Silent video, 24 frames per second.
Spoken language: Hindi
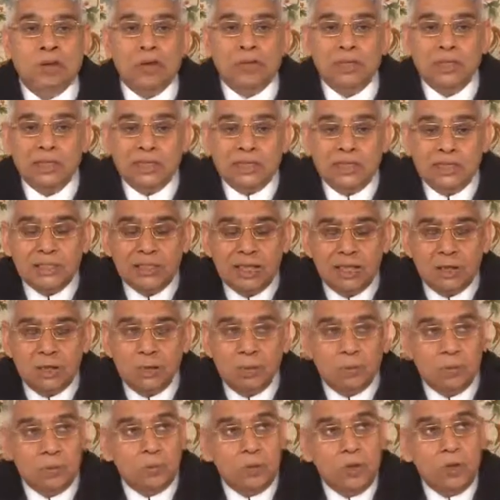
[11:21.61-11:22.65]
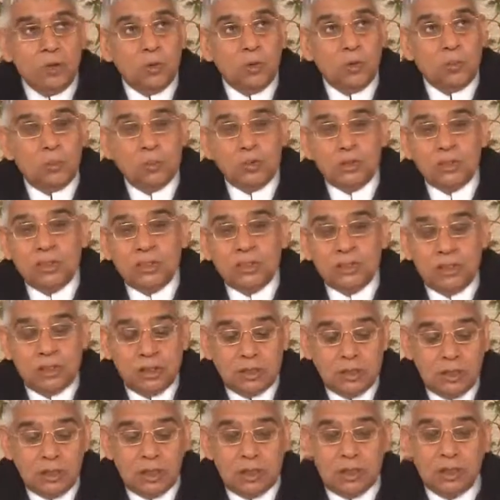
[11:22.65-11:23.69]
और किसी का नो प्रमाण ऊपर तो
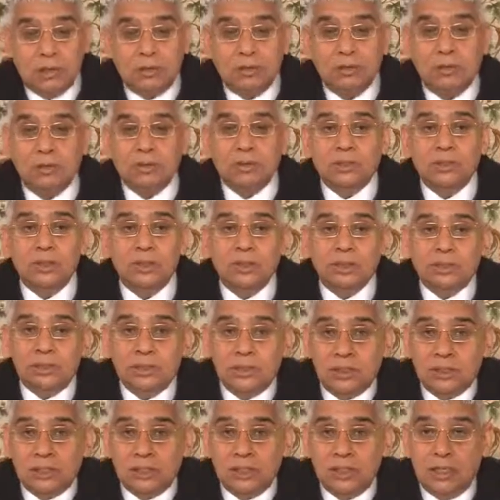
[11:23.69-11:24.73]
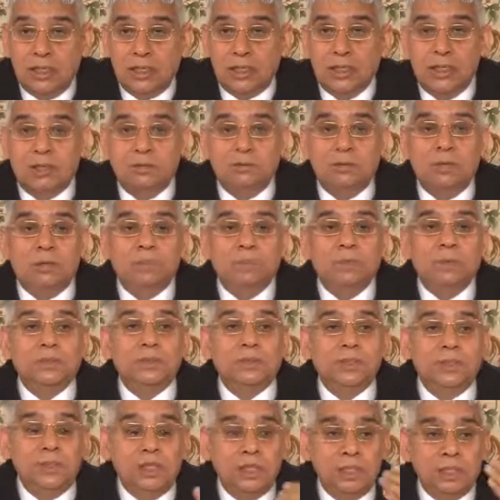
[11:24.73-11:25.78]
चलकाया और सह शरीर चला गया
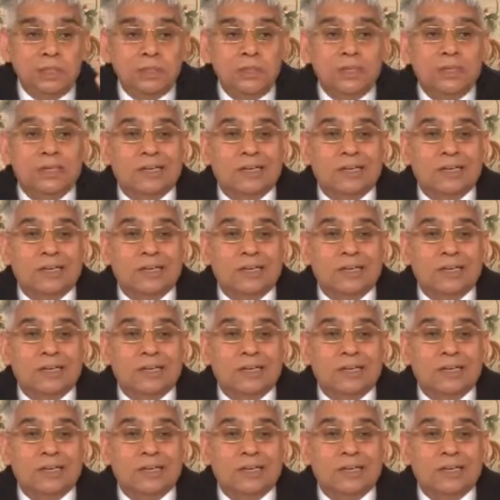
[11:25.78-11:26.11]
वापस एक